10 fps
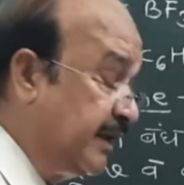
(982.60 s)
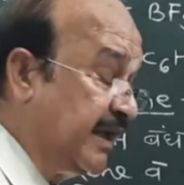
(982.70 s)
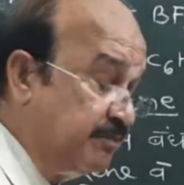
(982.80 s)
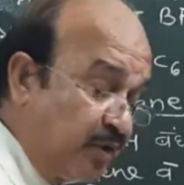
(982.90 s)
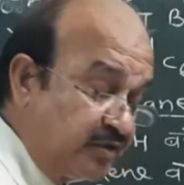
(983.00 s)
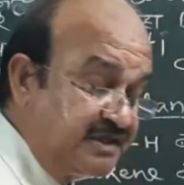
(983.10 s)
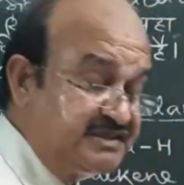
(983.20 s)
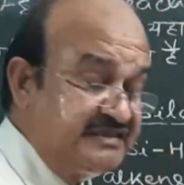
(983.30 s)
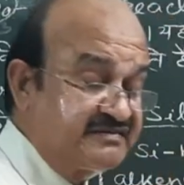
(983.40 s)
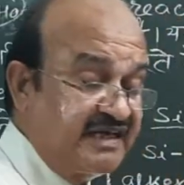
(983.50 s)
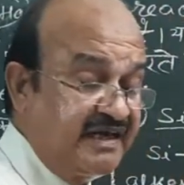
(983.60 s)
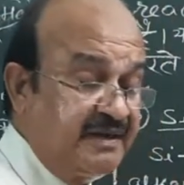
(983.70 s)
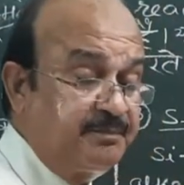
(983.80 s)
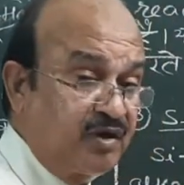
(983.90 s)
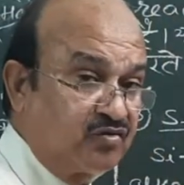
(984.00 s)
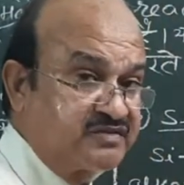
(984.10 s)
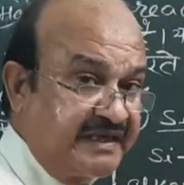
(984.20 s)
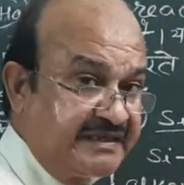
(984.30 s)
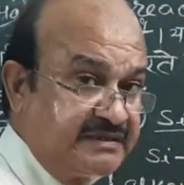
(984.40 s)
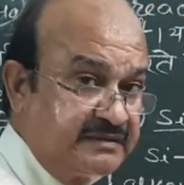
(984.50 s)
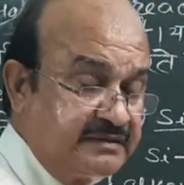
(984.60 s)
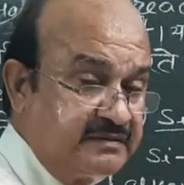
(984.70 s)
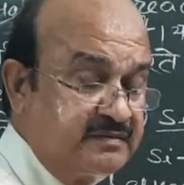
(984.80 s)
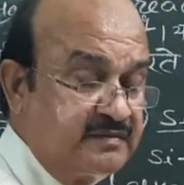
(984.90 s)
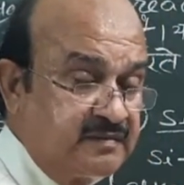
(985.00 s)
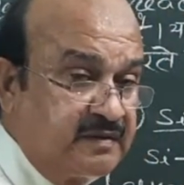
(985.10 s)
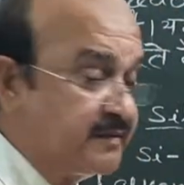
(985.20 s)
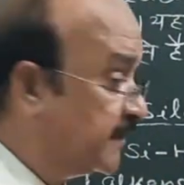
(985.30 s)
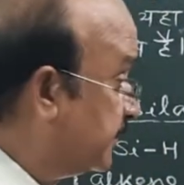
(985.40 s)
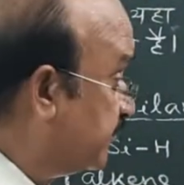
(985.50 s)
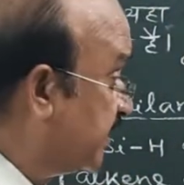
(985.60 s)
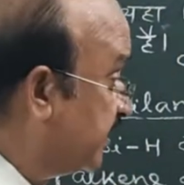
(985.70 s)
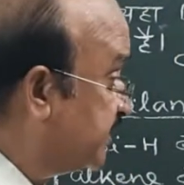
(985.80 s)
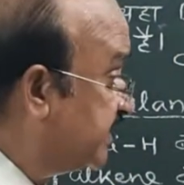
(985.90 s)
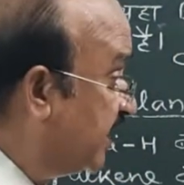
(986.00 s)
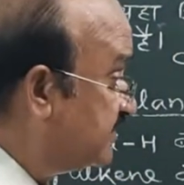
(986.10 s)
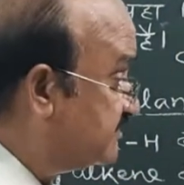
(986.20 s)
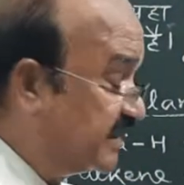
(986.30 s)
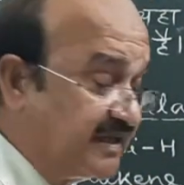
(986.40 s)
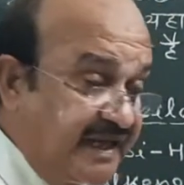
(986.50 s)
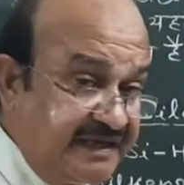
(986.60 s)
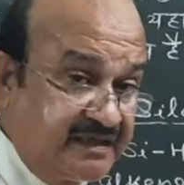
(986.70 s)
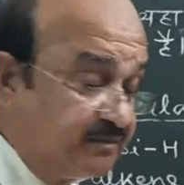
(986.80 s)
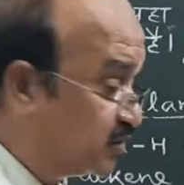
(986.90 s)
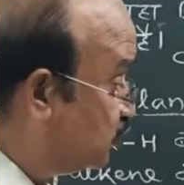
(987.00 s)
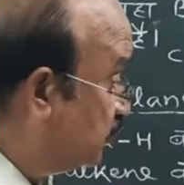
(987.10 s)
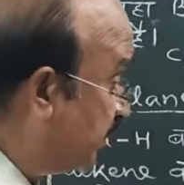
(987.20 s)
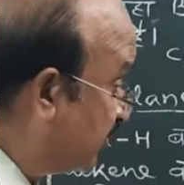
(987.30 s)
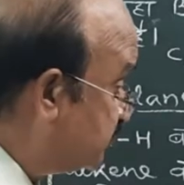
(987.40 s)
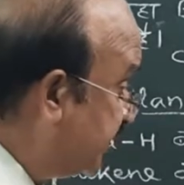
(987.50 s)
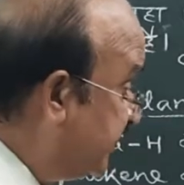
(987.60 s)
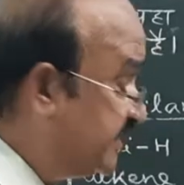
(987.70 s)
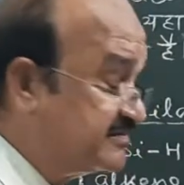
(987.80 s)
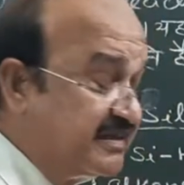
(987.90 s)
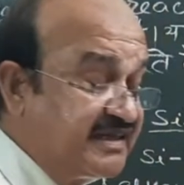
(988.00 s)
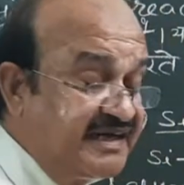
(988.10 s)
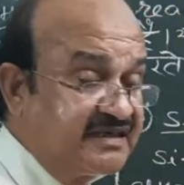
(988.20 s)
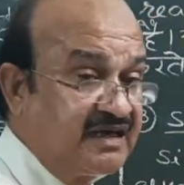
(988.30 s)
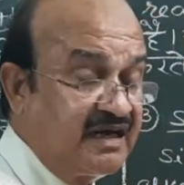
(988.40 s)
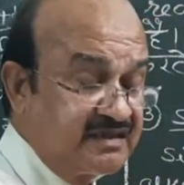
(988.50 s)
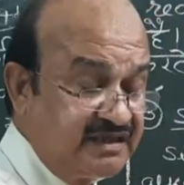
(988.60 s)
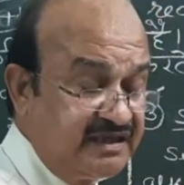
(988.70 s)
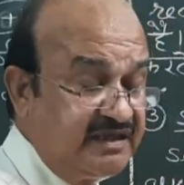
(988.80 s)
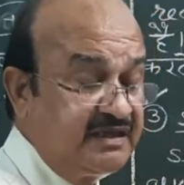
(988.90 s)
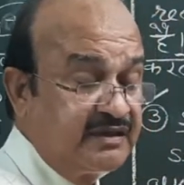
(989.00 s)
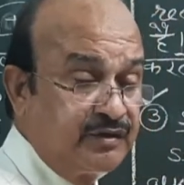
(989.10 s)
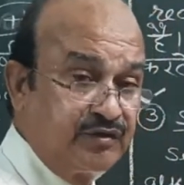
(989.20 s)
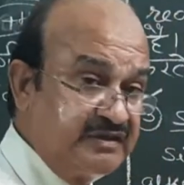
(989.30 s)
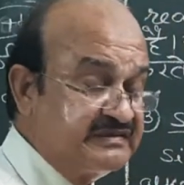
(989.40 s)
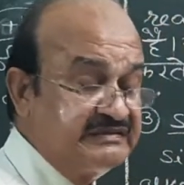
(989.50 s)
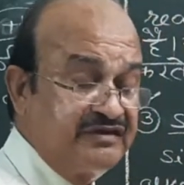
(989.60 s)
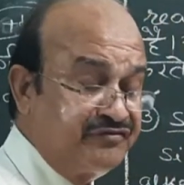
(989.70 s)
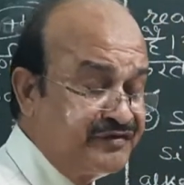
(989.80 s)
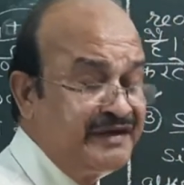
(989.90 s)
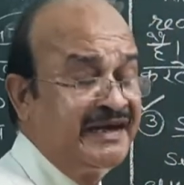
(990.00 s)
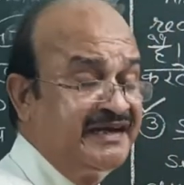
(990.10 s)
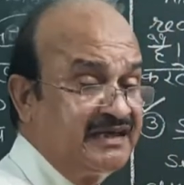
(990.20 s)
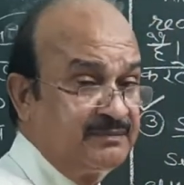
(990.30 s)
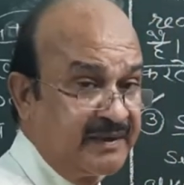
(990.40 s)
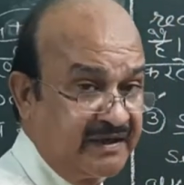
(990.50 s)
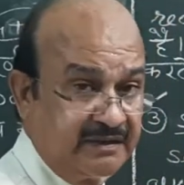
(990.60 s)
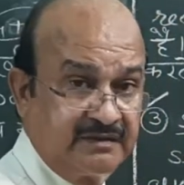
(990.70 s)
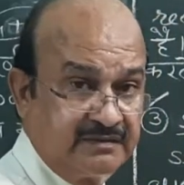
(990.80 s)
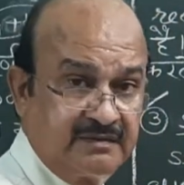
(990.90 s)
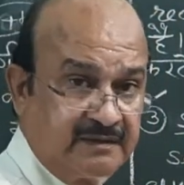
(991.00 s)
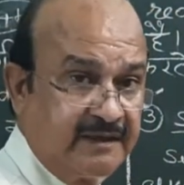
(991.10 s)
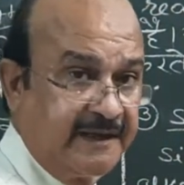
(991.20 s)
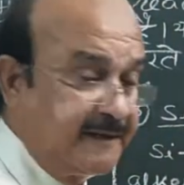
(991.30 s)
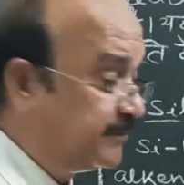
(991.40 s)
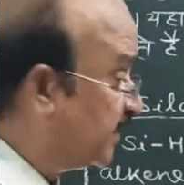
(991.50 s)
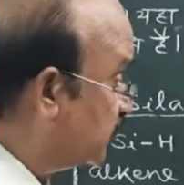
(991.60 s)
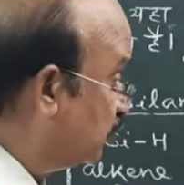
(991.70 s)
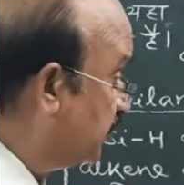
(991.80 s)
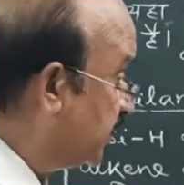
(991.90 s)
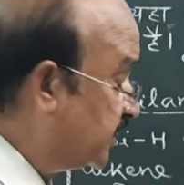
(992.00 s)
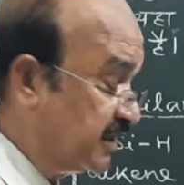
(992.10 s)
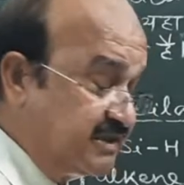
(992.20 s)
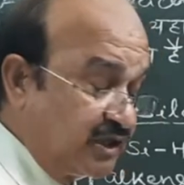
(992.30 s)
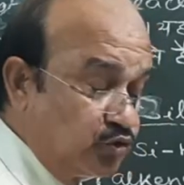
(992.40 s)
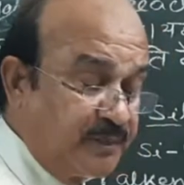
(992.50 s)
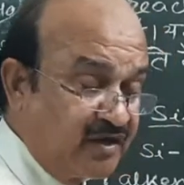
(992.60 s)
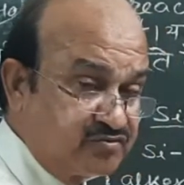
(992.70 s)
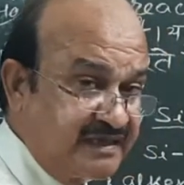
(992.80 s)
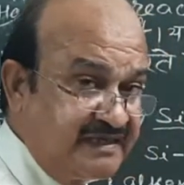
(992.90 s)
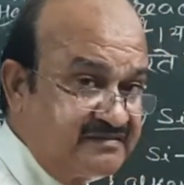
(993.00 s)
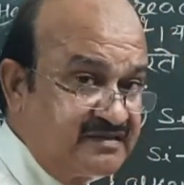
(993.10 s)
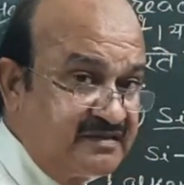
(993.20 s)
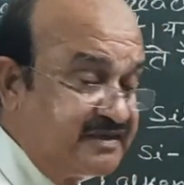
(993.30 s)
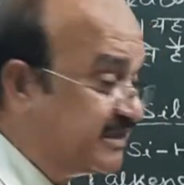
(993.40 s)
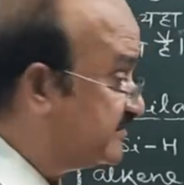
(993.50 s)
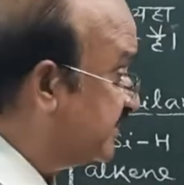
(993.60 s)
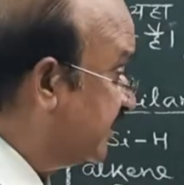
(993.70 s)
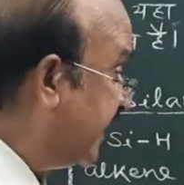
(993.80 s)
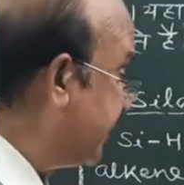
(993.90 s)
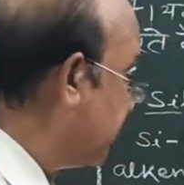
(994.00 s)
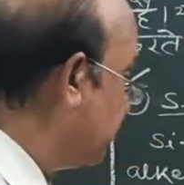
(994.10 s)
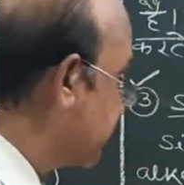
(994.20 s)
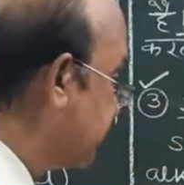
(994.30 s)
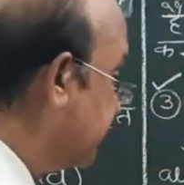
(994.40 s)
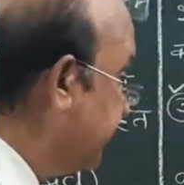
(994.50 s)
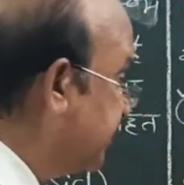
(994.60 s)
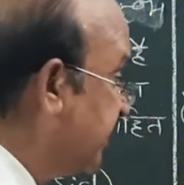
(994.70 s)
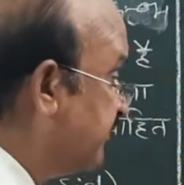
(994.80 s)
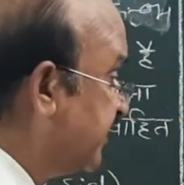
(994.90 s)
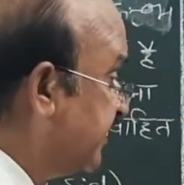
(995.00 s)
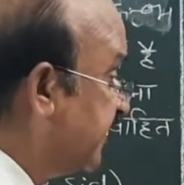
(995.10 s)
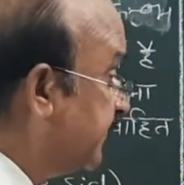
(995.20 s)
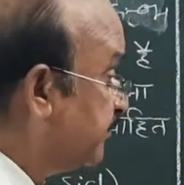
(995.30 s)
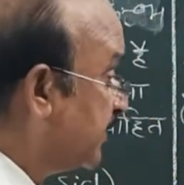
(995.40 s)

इंपॉर्टेंट चीज क्या है परऑक्साइड या सनलाइट बच्चों परऑक्साइड या सनलाइट का आते ही दिस इज द फ्री रेडिकल पार्ट है ना तो या तो परऑक्साइड्स या सनलाइट की उपस्थिति में ये अभिक्रिया